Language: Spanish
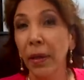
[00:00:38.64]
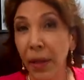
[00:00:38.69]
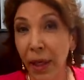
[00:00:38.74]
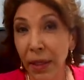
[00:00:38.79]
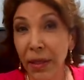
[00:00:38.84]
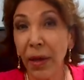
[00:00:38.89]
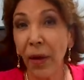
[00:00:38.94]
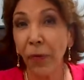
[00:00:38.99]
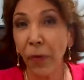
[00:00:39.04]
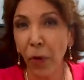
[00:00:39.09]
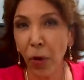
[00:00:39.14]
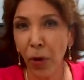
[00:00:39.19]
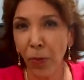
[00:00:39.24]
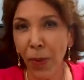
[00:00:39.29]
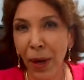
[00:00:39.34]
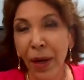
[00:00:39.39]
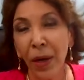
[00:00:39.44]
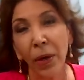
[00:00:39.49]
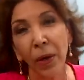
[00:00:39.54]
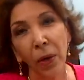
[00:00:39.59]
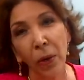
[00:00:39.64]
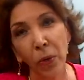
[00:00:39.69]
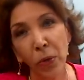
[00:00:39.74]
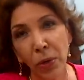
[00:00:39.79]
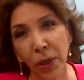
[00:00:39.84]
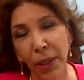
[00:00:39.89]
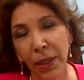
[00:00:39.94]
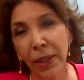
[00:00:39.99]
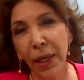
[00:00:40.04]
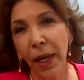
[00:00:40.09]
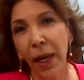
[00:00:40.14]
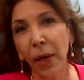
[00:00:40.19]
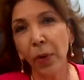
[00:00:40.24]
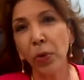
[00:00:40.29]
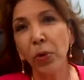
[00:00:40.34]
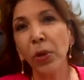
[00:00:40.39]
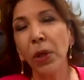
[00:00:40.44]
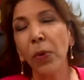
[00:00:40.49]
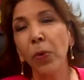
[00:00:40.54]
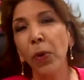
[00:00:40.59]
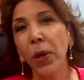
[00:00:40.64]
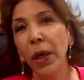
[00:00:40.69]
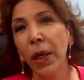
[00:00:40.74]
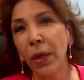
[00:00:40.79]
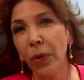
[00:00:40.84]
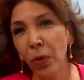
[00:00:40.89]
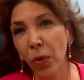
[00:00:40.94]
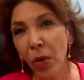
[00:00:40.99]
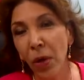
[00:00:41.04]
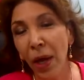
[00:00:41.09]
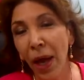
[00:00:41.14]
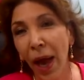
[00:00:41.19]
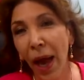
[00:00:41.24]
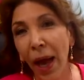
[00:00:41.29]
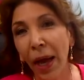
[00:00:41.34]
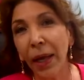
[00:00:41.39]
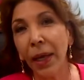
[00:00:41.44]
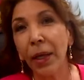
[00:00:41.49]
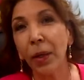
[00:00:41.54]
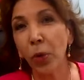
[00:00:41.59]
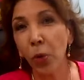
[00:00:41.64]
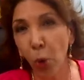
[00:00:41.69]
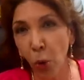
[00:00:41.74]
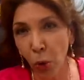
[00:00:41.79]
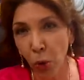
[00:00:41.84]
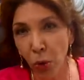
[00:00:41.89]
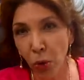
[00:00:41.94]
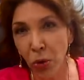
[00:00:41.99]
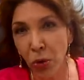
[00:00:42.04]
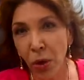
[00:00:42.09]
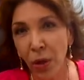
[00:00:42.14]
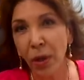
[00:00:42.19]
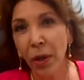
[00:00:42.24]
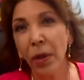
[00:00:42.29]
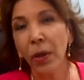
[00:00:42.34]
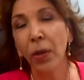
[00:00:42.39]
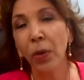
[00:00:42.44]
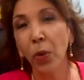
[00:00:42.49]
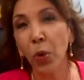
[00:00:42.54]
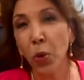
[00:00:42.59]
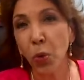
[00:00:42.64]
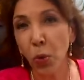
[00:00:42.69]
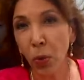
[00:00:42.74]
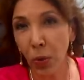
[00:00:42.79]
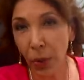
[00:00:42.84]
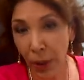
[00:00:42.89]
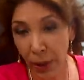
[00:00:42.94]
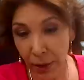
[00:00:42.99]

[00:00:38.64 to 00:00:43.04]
De esa forma usted estará contribuyendo a que todos nos